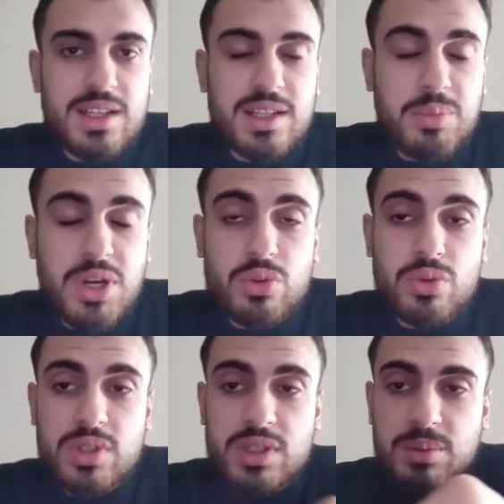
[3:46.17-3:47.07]
e,
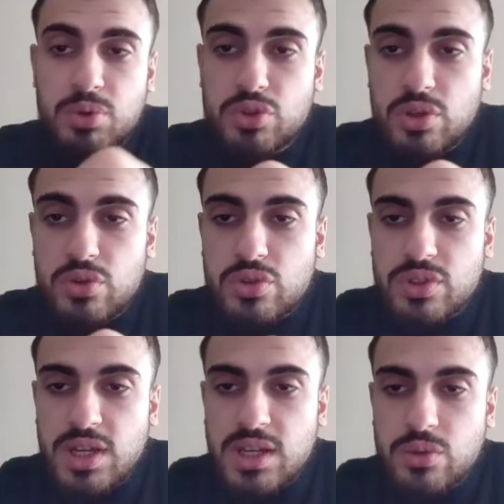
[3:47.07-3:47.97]
pardon
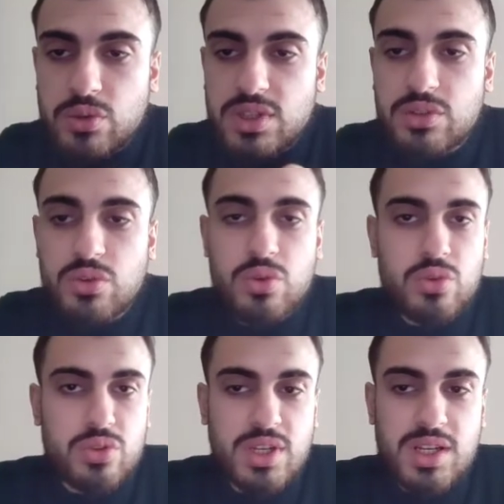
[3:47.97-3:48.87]
hipotenüsün yani 90'ın
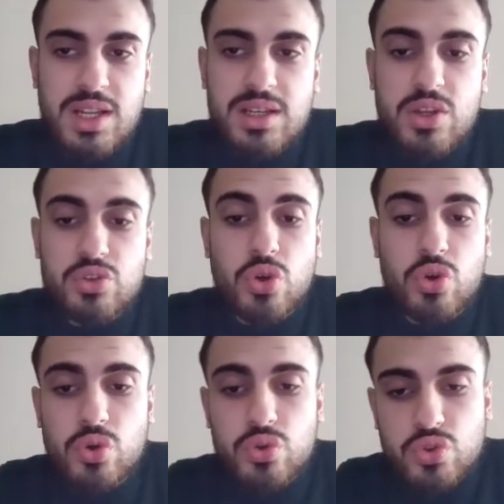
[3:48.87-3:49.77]
gördüğü kenar
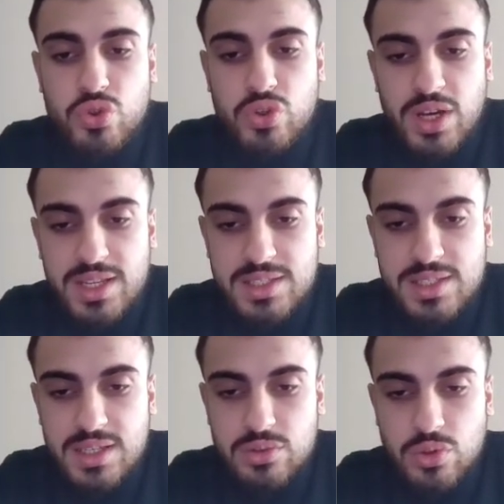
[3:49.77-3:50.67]
kök 13'ün
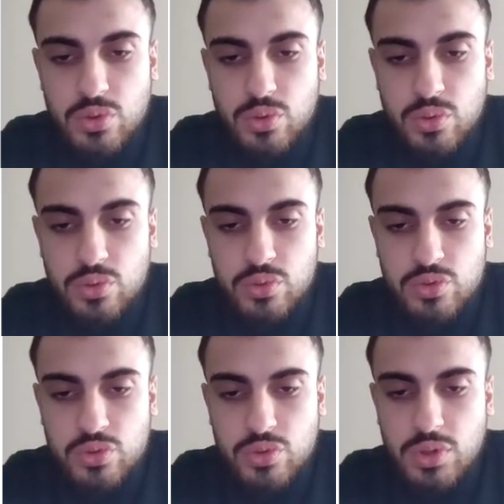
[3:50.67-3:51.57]
karesi kök
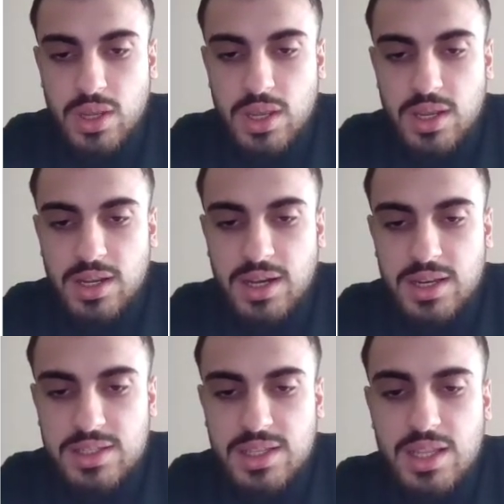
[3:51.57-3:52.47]
13'ün
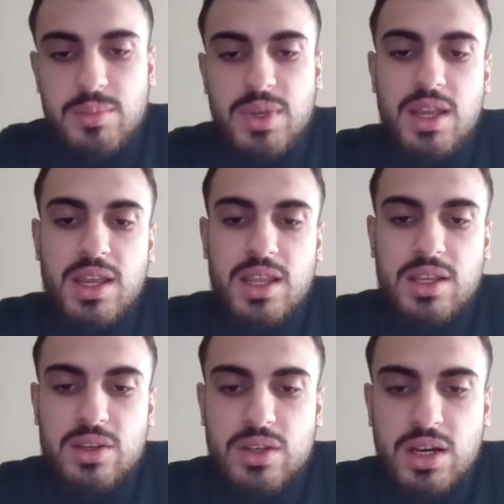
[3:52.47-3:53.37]
karesi değil mi? E,
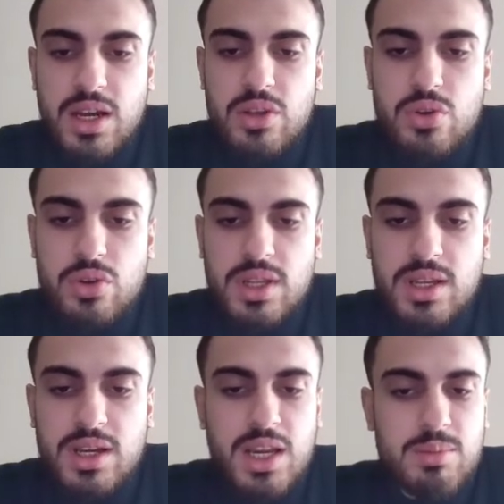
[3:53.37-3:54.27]
kare
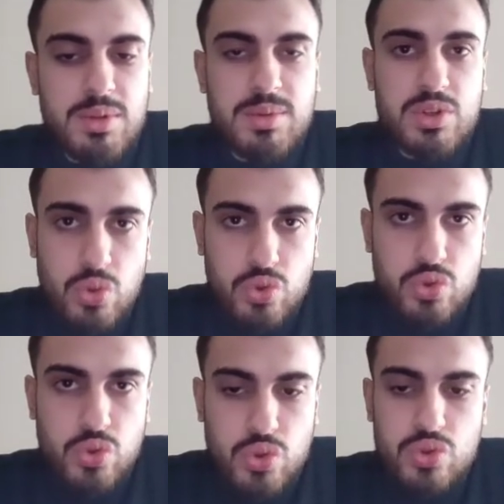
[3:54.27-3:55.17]
kökle kare birbirini
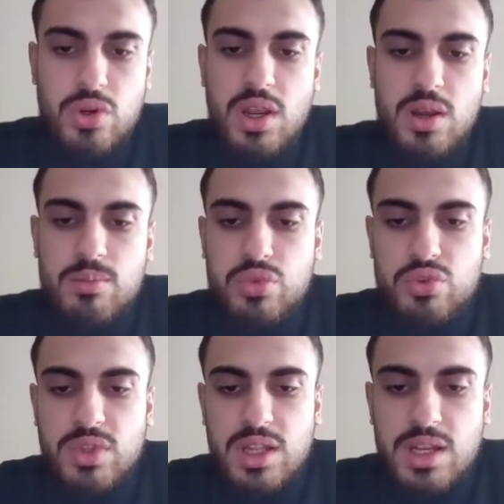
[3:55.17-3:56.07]
götürür.
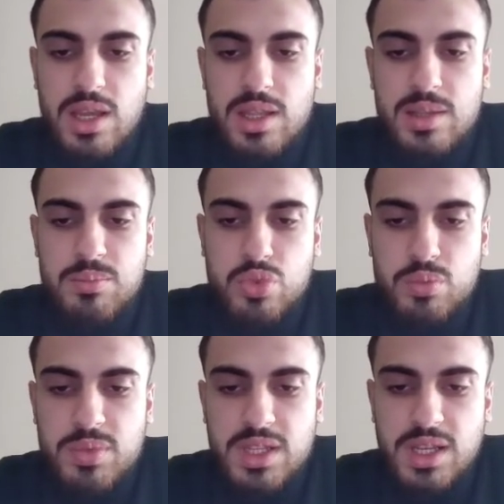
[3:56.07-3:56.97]
Buradan
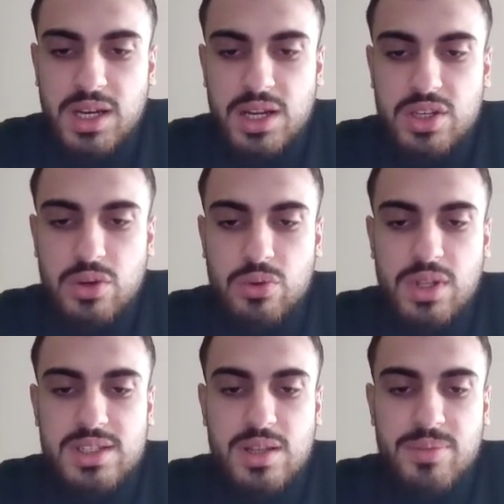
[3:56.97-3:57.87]
bu biri de karşıya
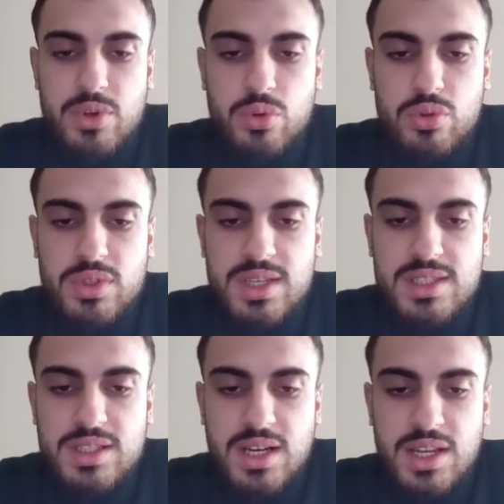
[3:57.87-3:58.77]
yollarsam ne oldu?
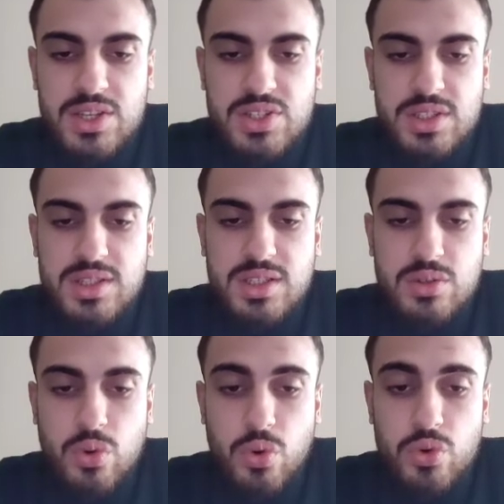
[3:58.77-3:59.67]
x kare eşittir
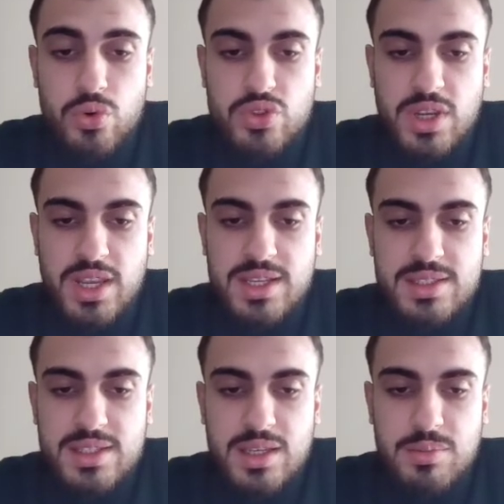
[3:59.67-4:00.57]
13
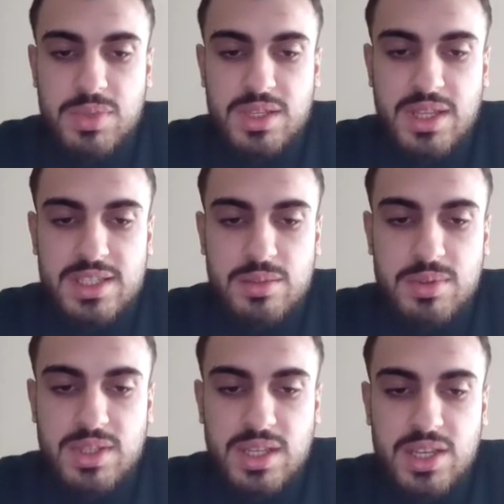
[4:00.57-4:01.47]
eksi 1 de eksi
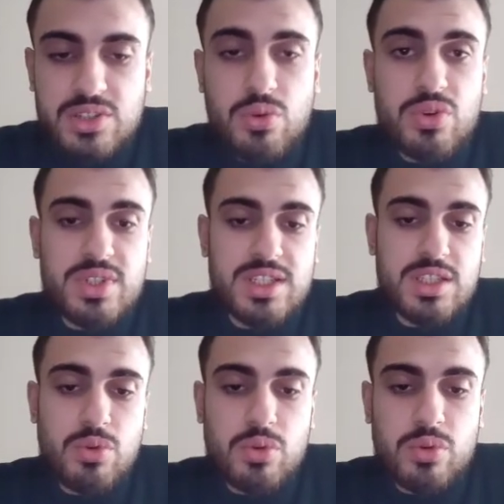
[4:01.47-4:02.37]
1 diye geçti 13
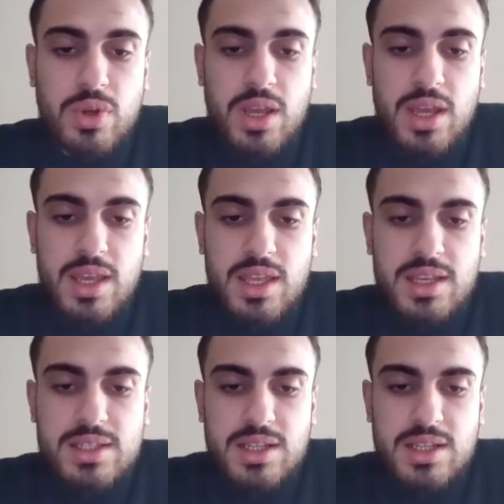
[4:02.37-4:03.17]
eksi 1 oldu. x